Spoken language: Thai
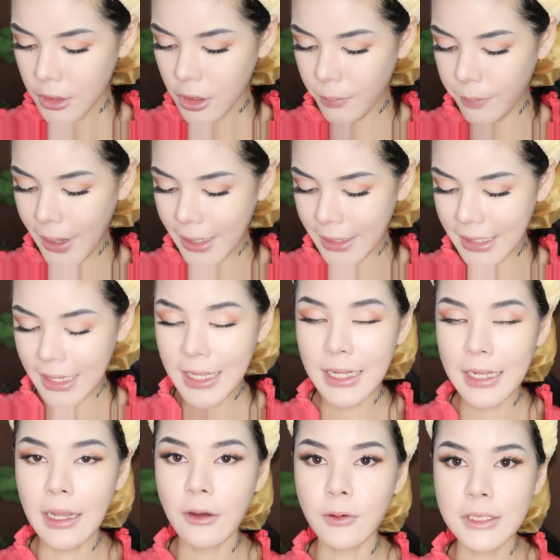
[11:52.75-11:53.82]
ต่อไปนะคะ
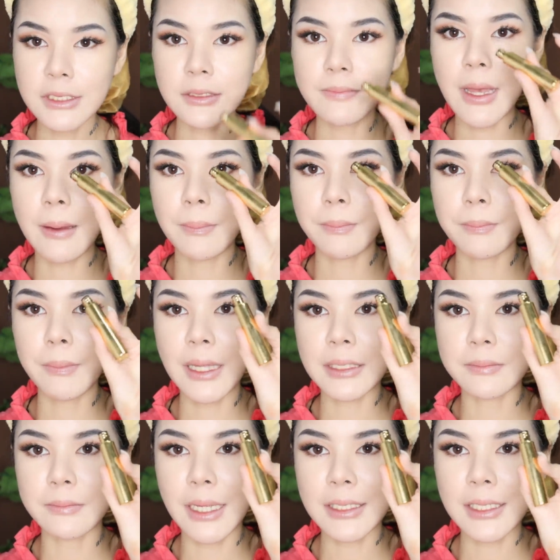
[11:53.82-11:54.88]
เราก็จะมาปัด
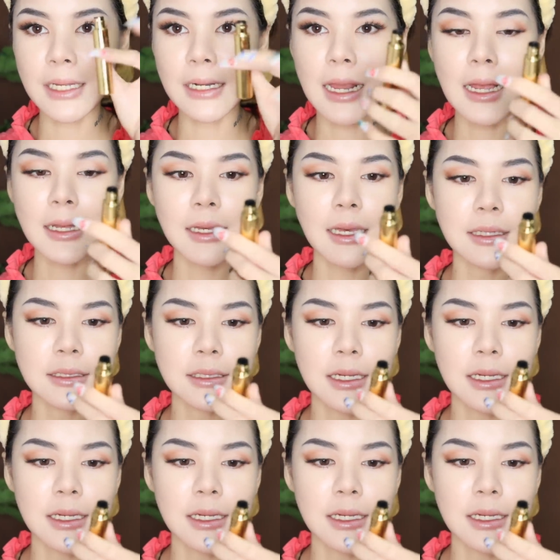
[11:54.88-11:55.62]
มัสคาร่ากัน